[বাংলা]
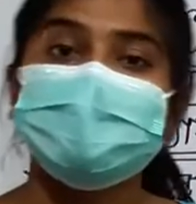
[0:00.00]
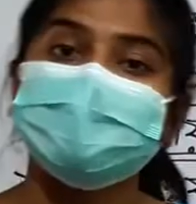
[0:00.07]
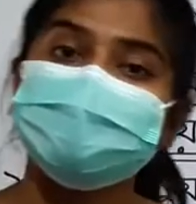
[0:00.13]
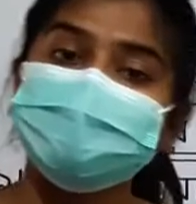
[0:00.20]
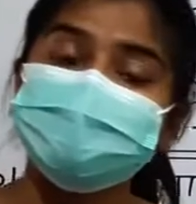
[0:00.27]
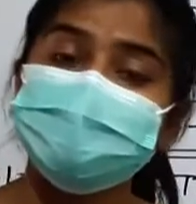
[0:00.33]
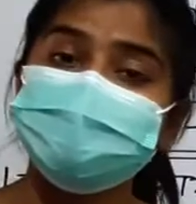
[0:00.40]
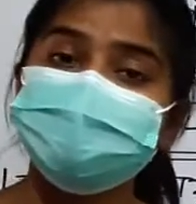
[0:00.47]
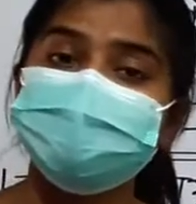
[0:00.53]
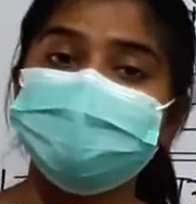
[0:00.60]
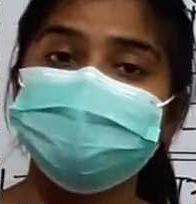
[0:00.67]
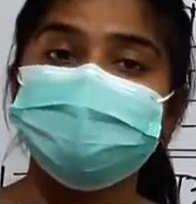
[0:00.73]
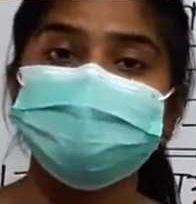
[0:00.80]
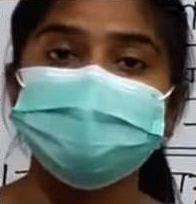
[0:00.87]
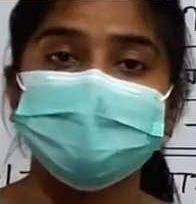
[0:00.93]
একটা মাত্র
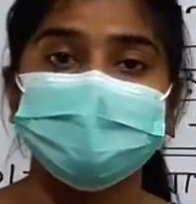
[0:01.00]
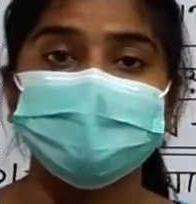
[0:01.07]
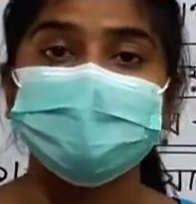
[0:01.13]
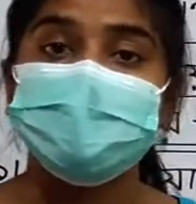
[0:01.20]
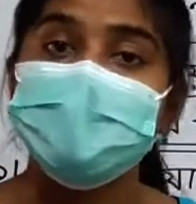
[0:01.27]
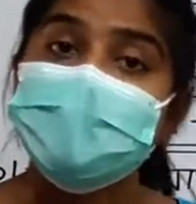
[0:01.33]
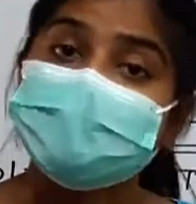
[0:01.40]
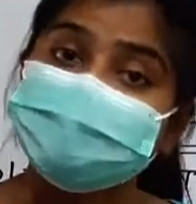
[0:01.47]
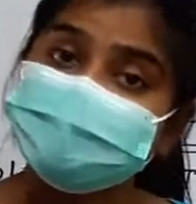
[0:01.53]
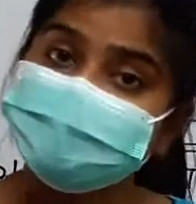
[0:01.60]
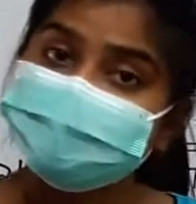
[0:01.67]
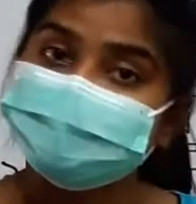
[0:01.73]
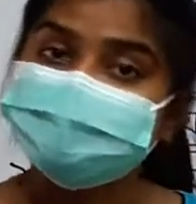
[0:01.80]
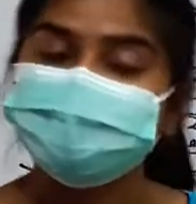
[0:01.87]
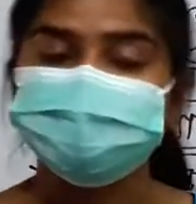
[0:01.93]
ফুল থেকে একটা
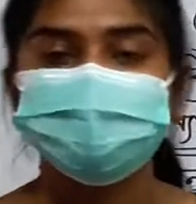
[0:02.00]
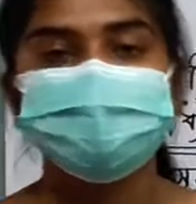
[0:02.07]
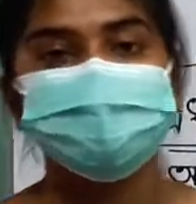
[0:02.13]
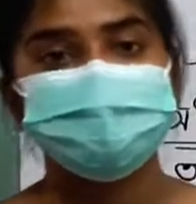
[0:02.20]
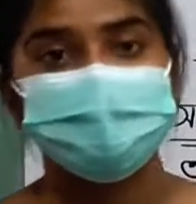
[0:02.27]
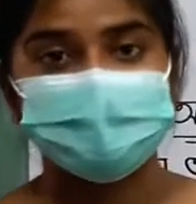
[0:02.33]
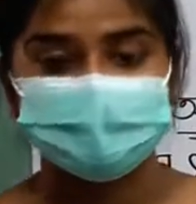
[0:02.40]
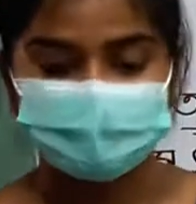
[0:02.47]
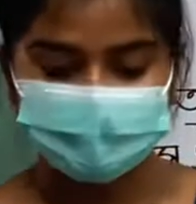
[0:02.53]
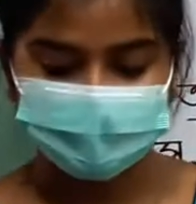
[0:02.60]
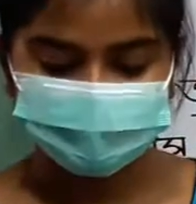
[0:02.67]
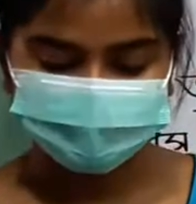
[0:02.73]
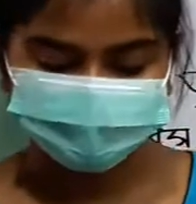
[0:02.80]
মাত্রই ফল হয়